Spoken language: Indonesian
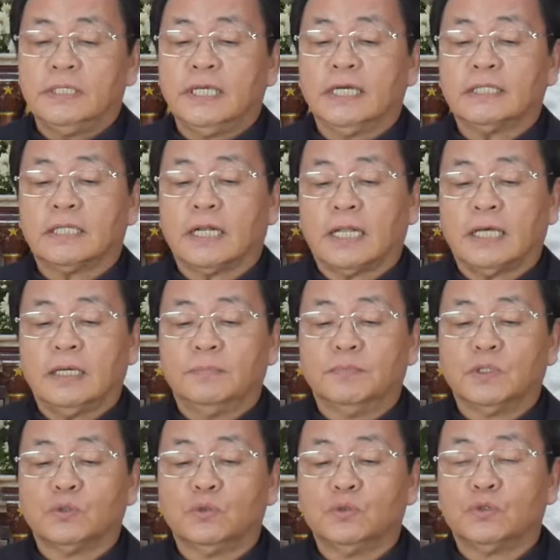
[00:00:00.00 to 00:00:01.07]
ia telah
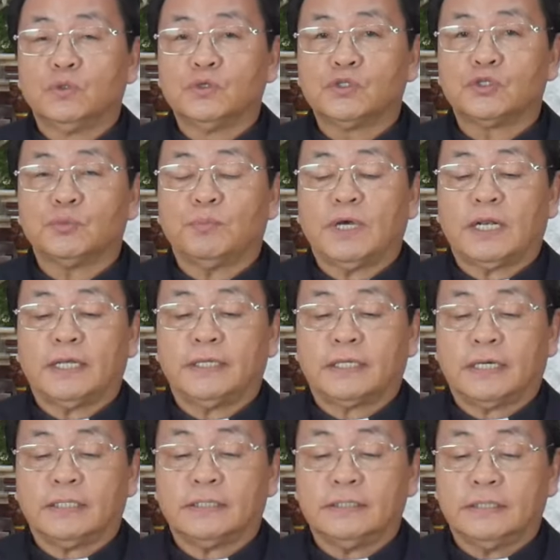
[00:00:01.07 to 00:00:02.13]
mengutus
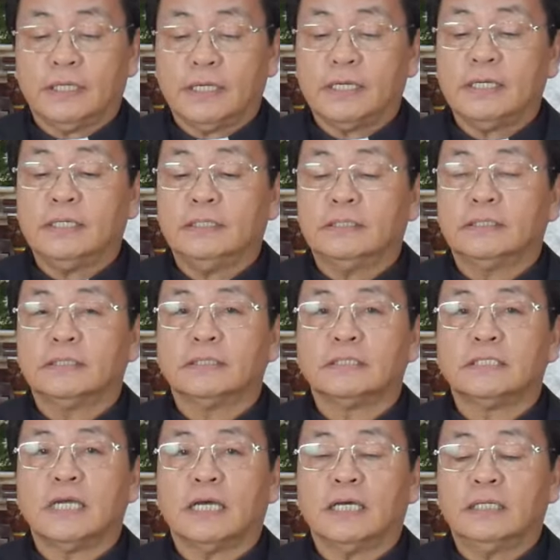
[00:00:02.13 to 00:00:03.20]
malaikatnya
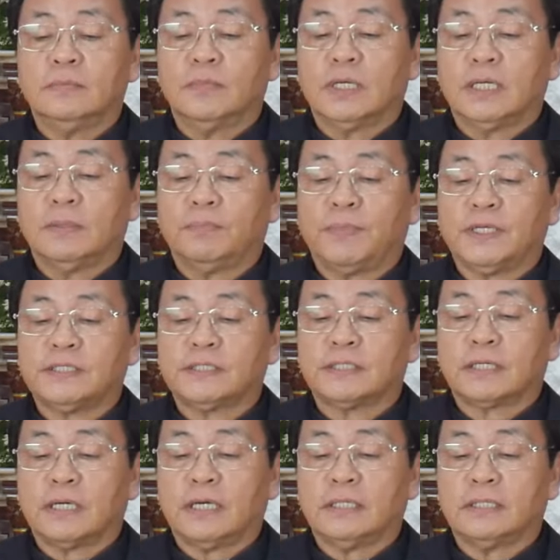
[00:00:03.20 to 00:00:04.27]
dan
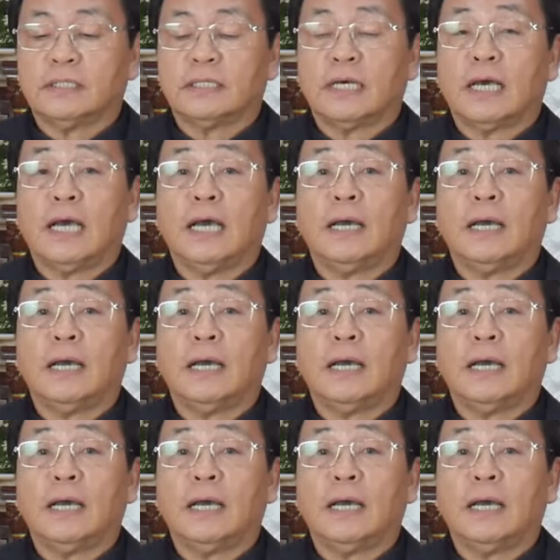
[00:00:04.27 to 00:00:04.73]
melepaskan